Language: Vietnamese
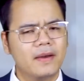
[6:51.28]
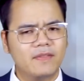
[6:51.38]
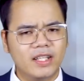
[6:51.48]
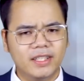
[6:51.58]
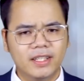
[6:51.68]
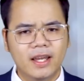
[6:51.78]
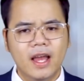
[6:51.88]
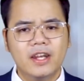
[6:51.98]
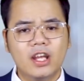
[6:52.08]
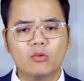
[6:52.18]
Vậy thì,
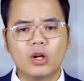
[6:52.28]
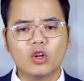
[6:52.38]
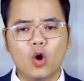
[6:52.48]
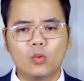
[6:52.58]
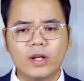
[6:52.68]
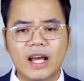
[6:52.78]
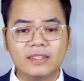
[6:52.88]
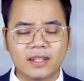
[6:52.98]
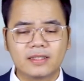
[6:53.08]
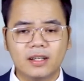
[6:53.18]
nếu quân đội Ukraine
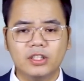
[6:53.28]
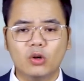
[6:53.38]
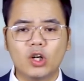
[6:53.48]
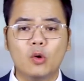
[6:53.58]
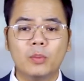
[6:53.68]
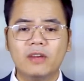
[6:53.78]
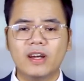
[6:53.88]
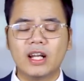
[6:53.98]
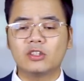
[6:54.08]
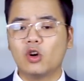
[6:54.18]
thực sự yêu cầu Mỹ và
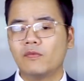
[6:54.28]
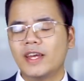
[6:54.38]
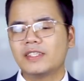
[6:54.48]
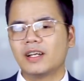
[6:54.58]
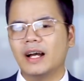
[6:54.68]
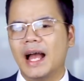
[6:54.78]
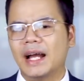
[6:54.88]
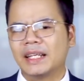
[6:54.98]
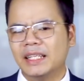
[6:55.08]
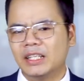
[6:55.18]
NATO viện trợ
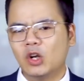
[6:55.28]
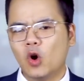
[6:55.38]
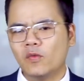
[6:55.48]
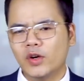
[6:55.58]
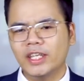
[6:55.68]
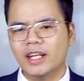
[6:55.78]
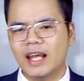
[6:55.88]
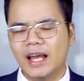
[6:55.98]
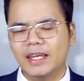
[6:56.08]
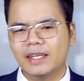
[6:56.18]
hàng nghìn lô vũ khí hiện
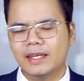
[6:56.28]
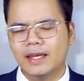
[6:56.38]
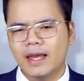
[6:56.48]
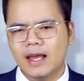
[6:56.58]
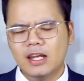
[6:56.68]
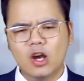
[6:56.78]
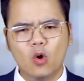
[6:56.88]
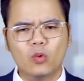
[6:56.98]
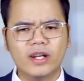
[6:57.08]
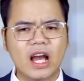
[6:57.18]
đại, liệu
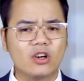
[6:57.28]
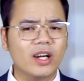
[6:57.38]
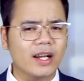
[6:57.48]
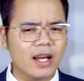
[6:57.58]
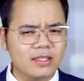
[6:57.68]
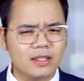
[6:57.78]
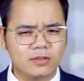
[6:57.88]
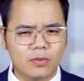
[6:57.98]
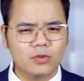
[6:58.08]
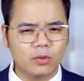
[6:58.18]
Ukraine có khả năng sử dụng
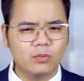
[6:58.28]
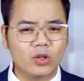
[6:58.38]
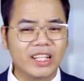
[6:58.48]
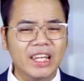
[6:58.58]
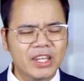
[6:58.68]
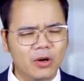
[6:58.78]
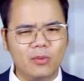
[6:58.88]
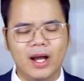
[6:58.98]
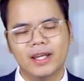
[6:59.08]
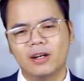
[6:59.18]
chúng một cách hiệu
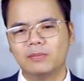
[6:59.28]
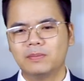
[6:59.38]
quả hay không?